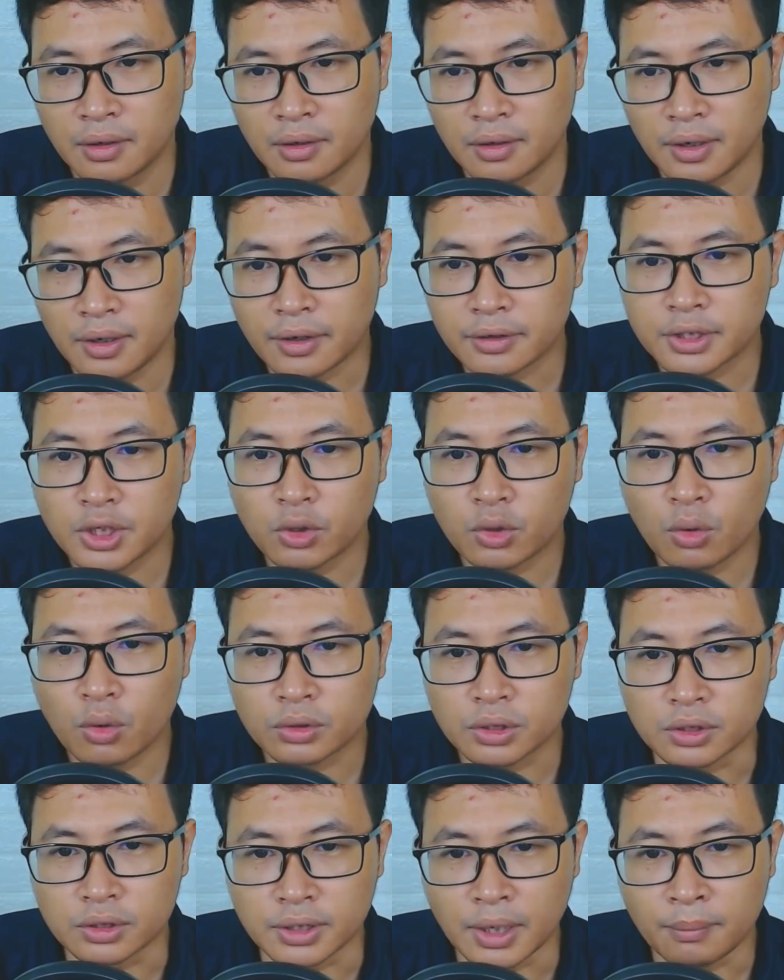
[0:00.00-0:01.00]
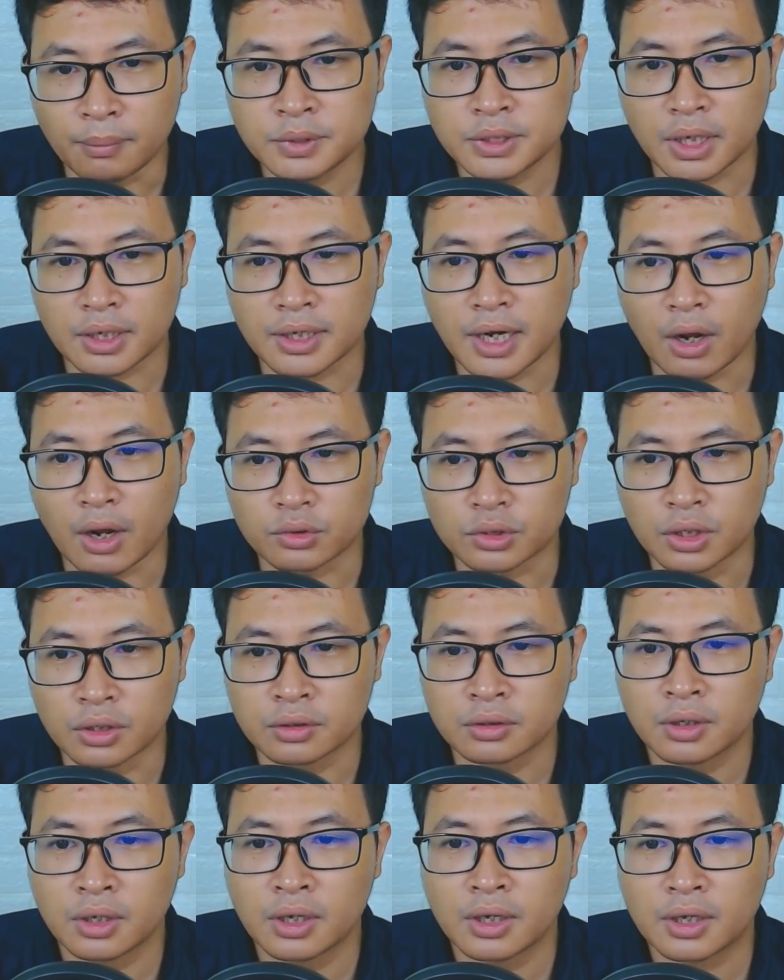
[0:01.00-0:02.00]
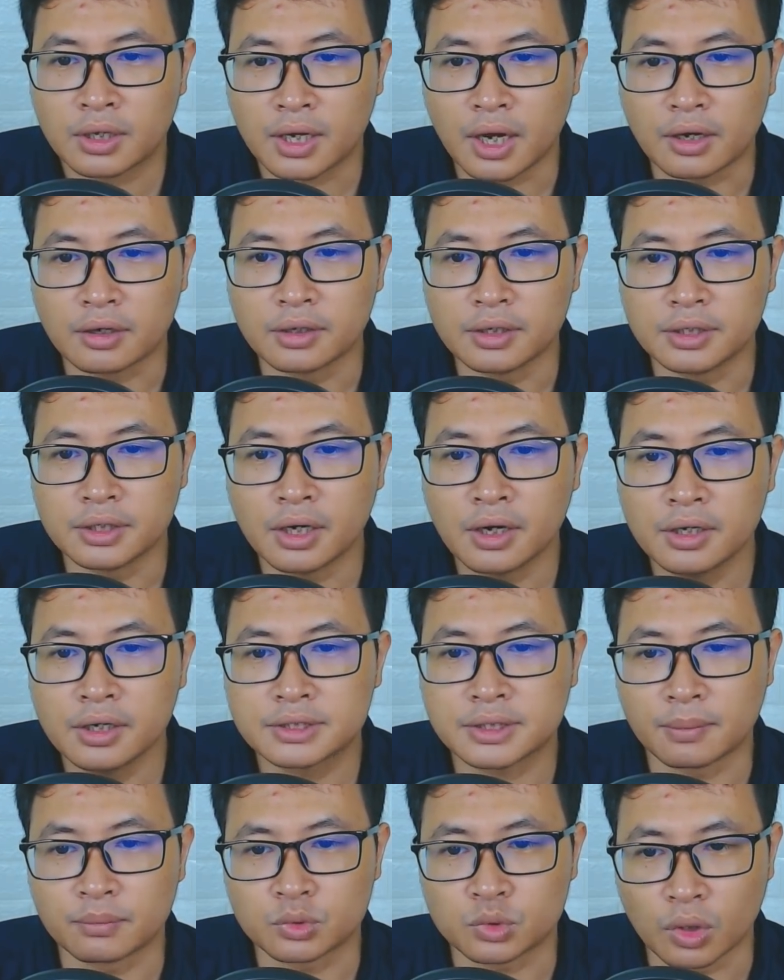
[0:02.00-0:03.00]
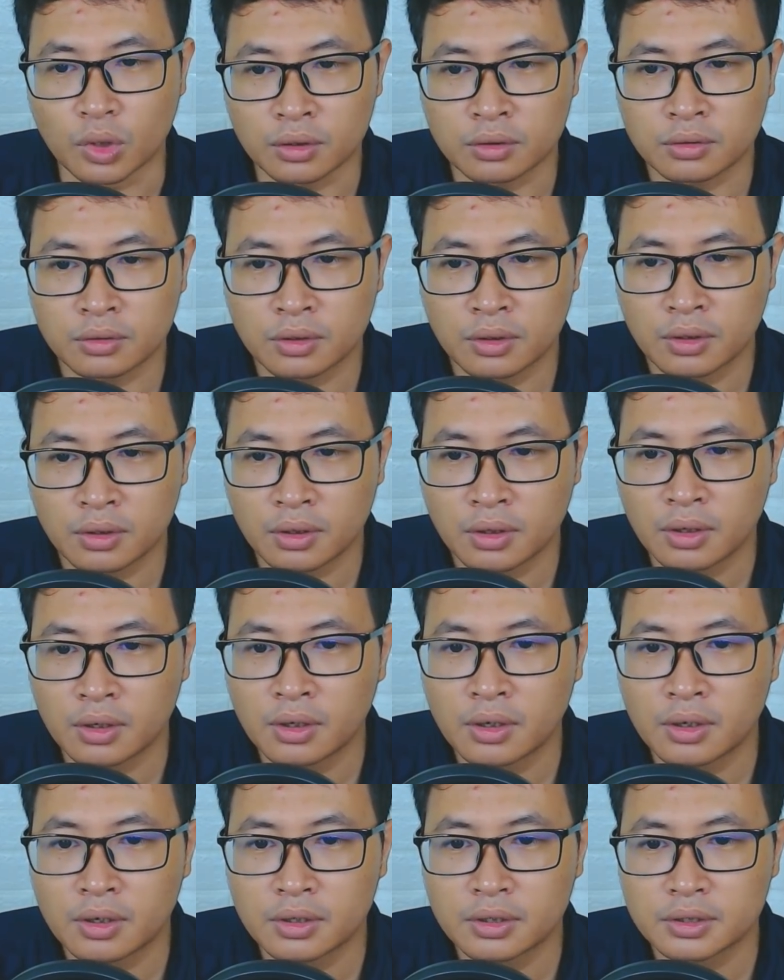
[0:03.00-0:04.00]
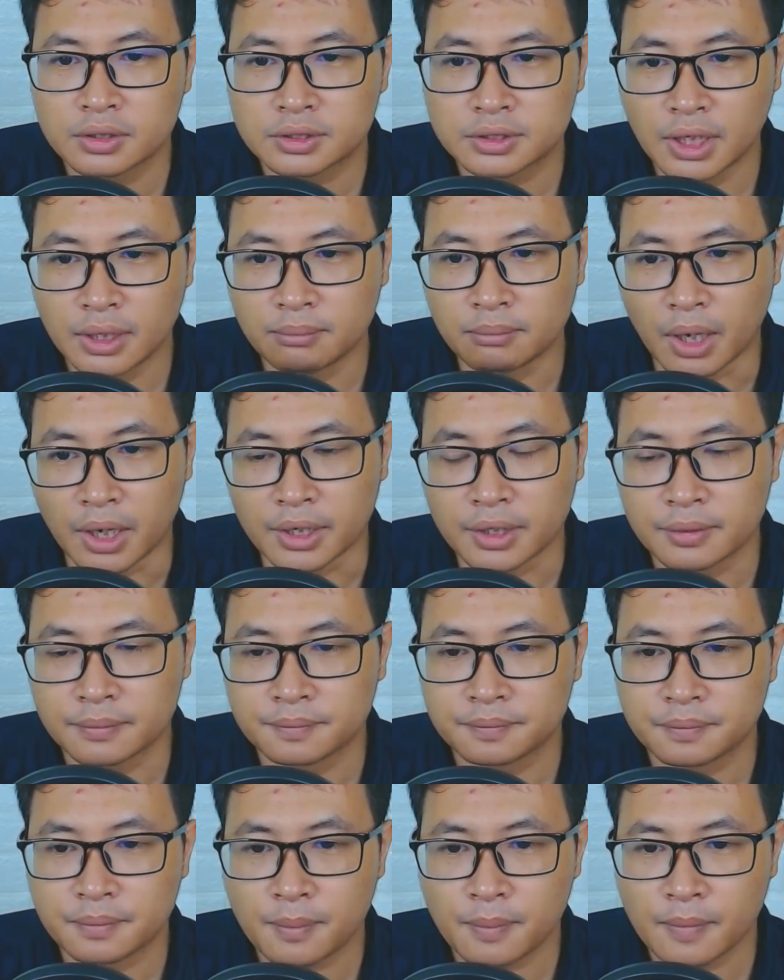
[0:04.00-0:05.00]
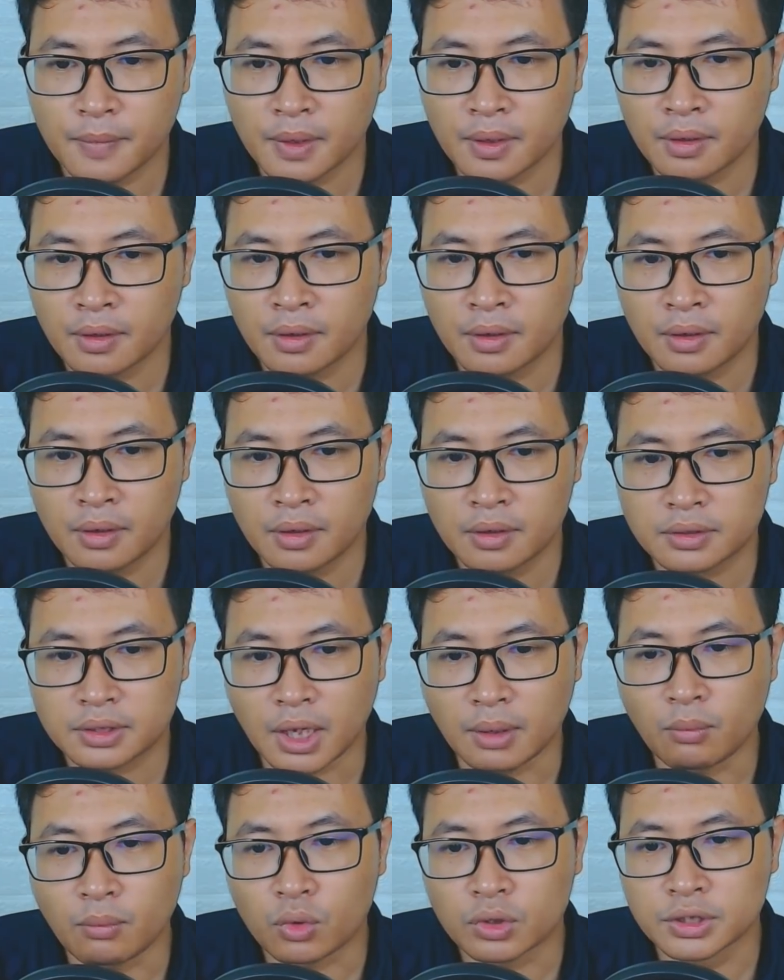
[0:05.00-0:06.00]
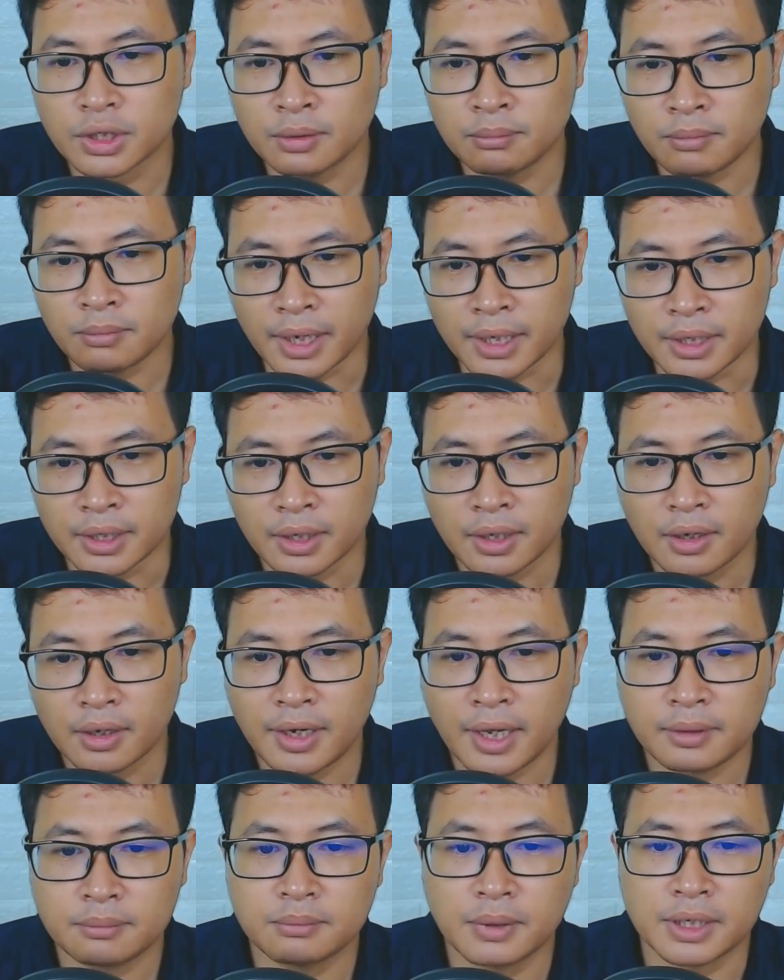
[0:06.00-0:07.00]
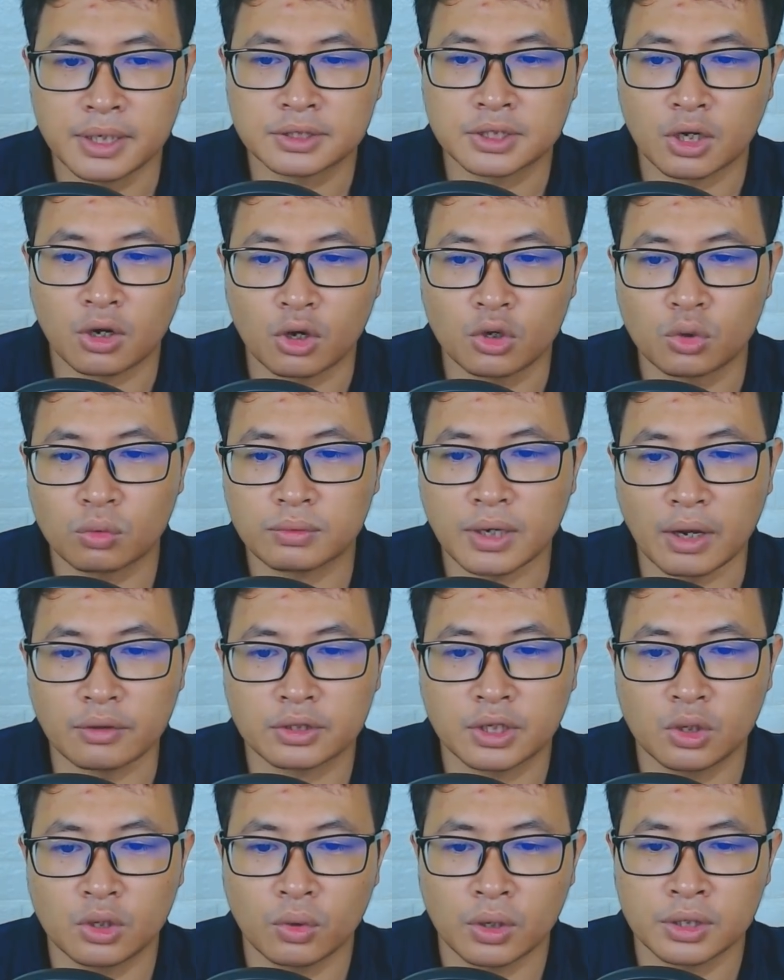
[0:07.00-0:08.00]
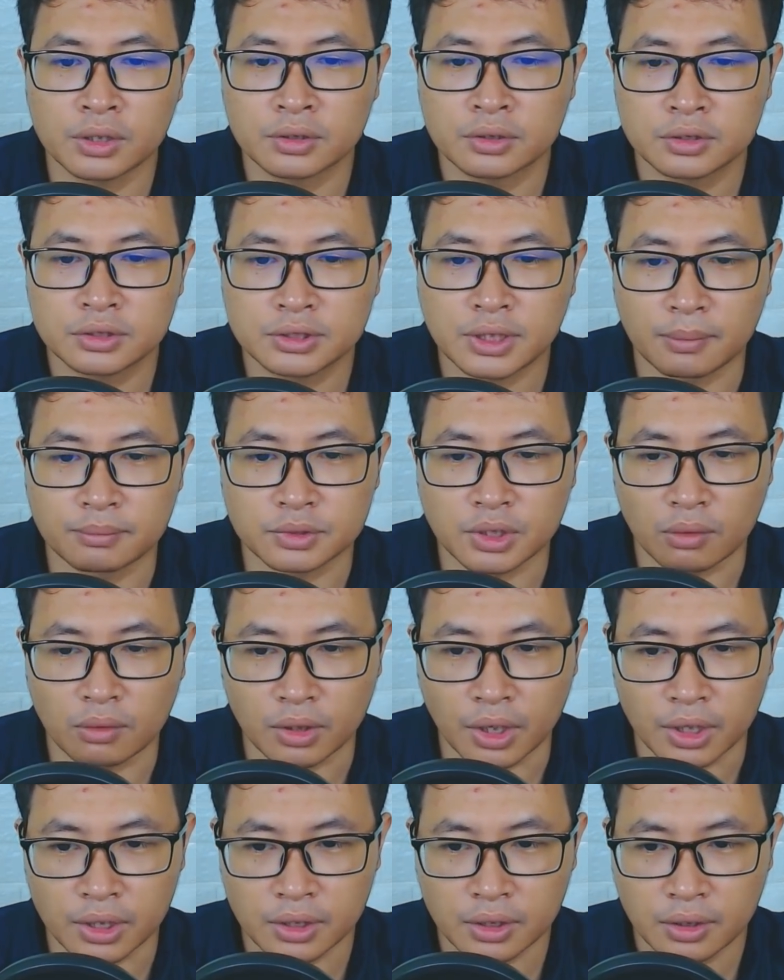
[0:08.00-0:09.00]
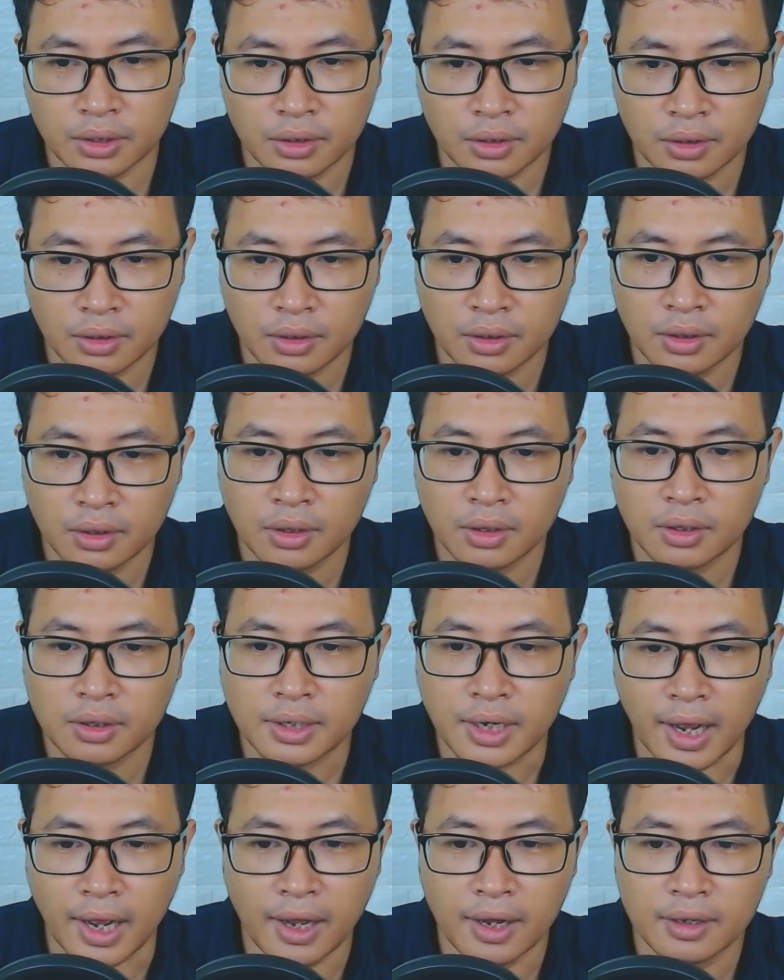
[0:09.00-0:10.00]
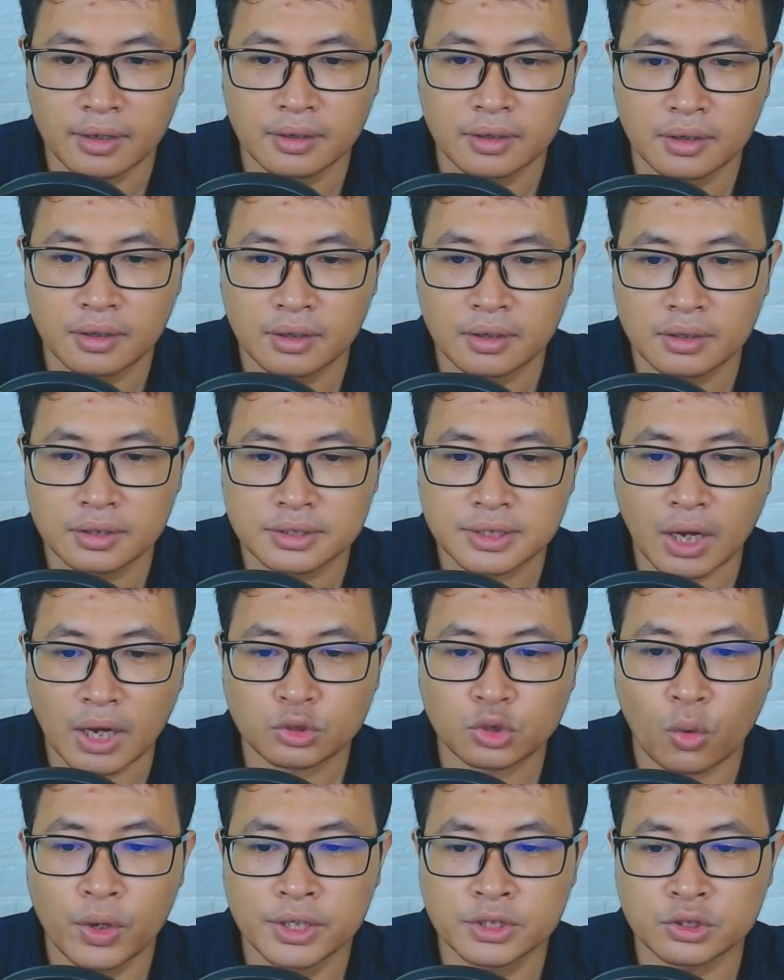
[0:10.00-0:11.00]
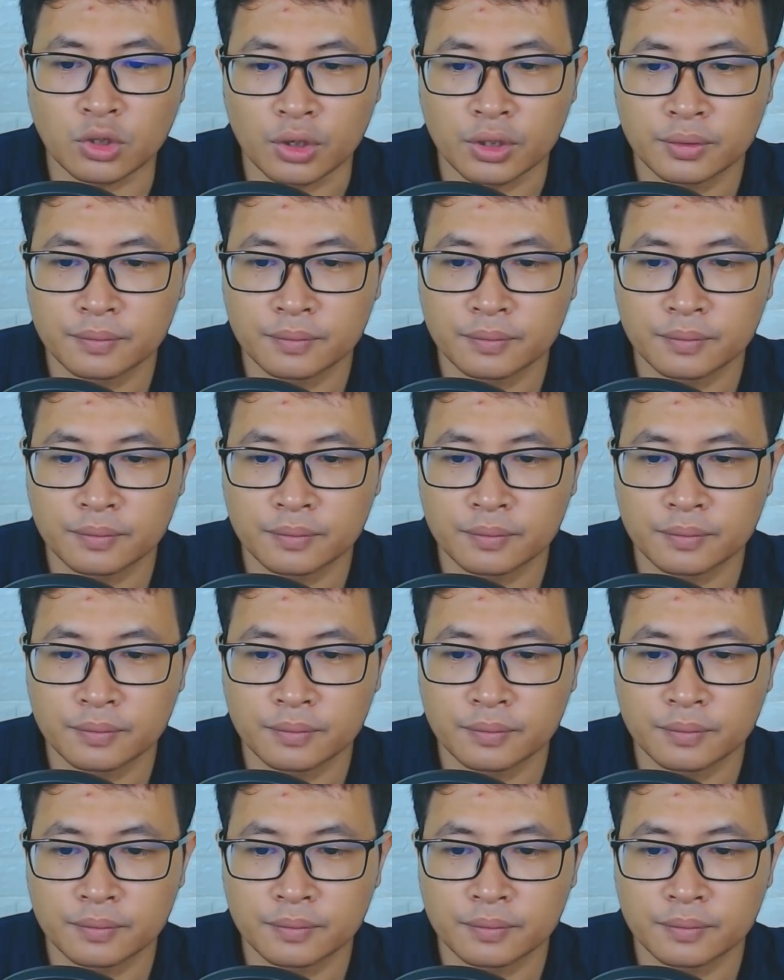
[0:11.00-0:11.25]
Lăng tiêu công tử nắm chặt đạo thương Cả người hơi trầm xuống Xin mời Tần mục nhấn mày Lách mình rời khỏi lục đạo thiên luân Trầm giọng nói Ca Giao cho huynh rồi